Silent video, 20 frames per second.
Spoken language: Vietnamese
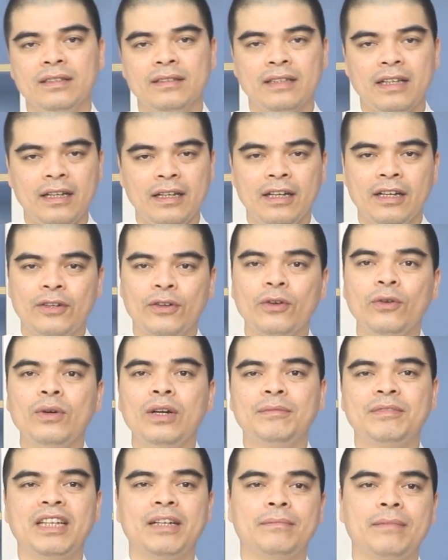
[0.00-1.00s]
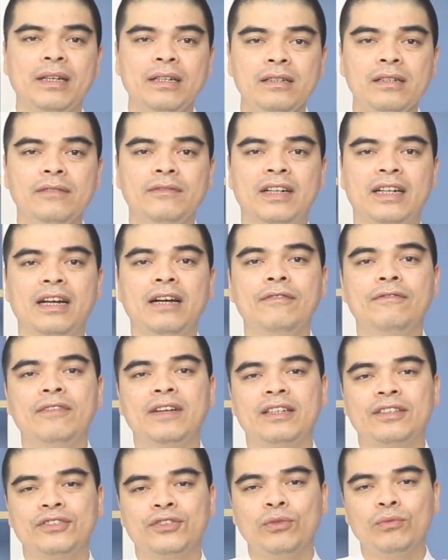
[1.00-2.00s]
Đấy, nó cũng làm sạch bát hương và các
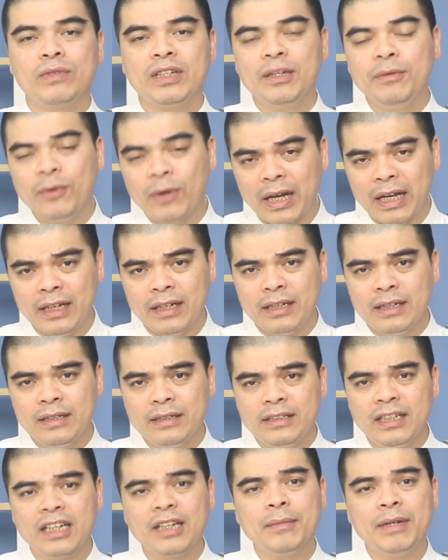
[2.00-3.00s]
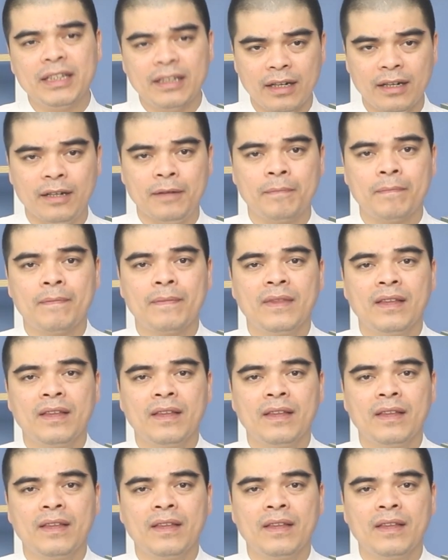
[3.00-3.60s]
vật dụng kim loại trên cái bàn thờ.